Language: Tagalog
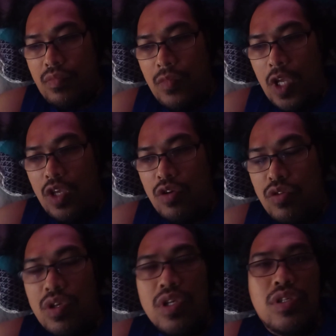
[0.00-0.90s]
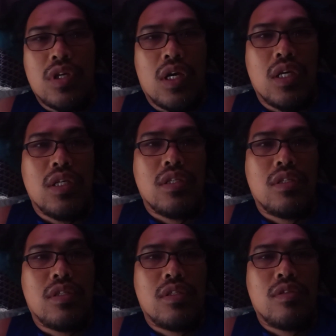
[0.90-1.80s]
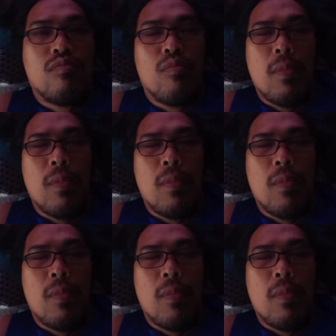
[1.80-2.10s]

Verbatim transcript: ngayon yung isa is